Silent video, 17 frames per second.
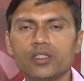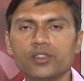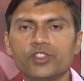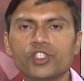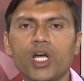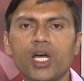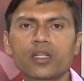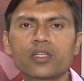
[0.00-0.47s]

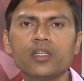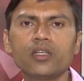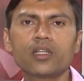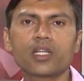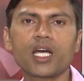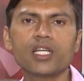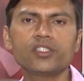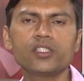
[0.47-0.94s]

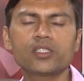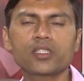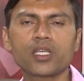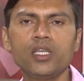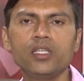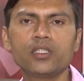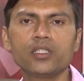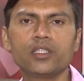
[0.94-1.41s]
झारखंड राज्य
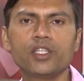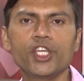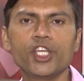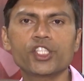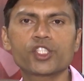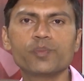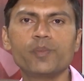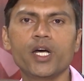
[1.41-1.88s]
सहित
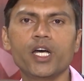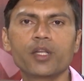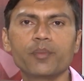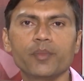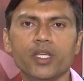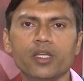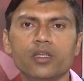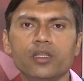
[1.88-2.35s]
देश भर
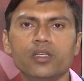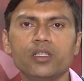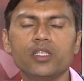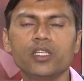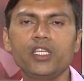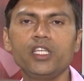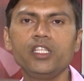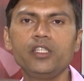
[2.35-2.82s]
में
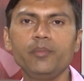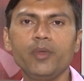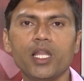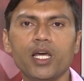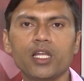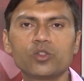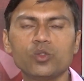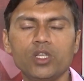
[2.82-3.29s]
ईद
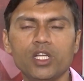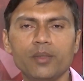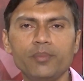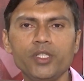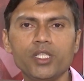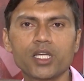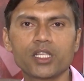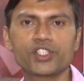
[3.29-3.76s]
मिलादुल
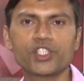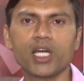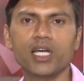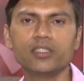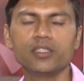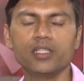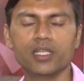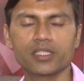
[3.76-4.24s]
नबी का
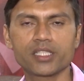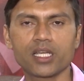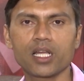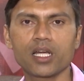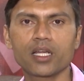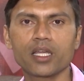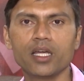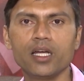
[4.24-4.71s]
चांद
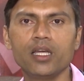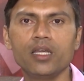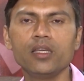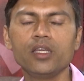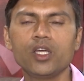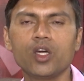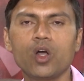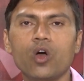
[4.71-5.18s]
नजर आ गया
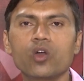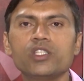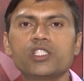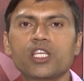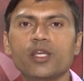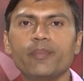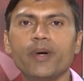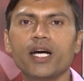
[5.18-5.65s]
है और
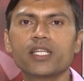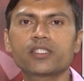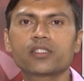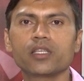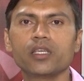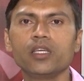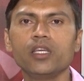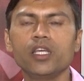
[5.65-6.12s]
इसके बाद
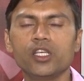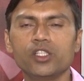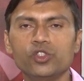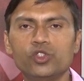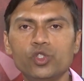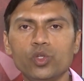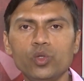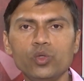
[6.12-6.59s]
से
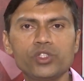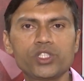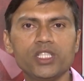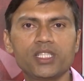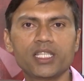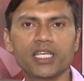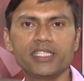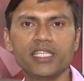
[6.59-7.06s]
जुलूस
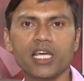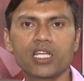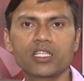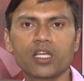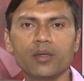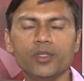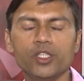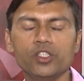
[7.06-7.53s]
की
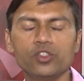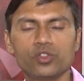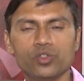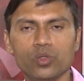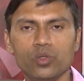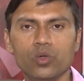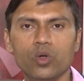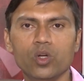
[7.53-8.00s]
तैयारियां भी
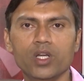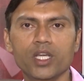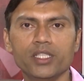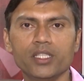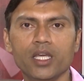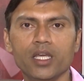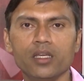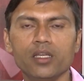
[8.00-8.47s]
शुरू हो
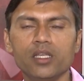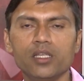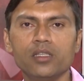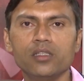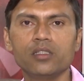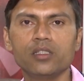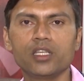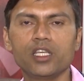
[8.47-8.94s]
गई है
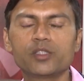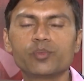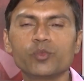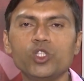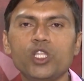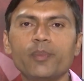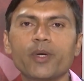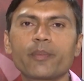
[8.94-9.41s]
इस
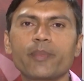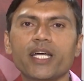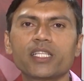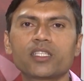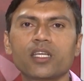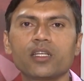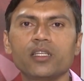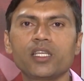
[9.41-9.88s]
मुद्दे पर
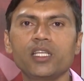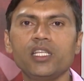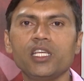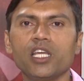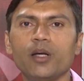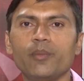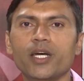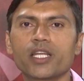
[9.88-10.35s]
बात करने के
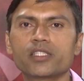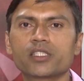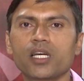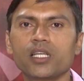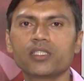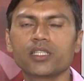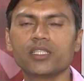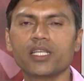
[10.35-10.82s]
लिए हमारे
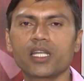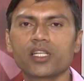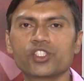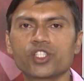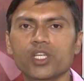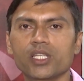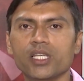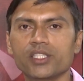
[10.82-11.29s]
साथ इदार
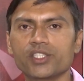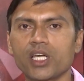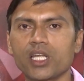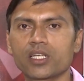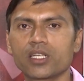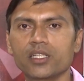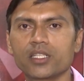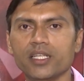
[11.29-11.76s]
शरिया
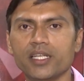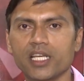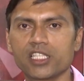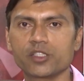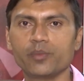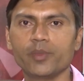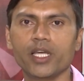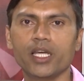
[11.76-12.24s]
झारखंड के
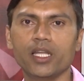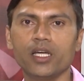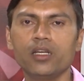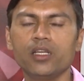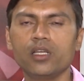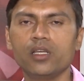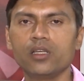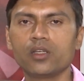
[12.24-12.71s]
नाजिम आला
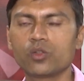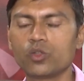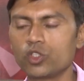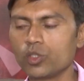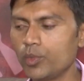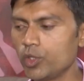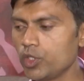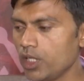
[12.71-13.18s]

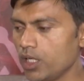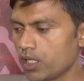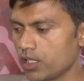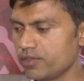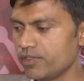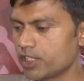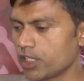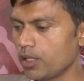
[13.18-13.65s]
कुतुबुद्दीन
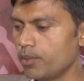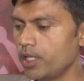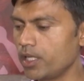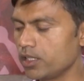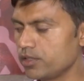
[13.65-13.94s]
रिजवी साहब है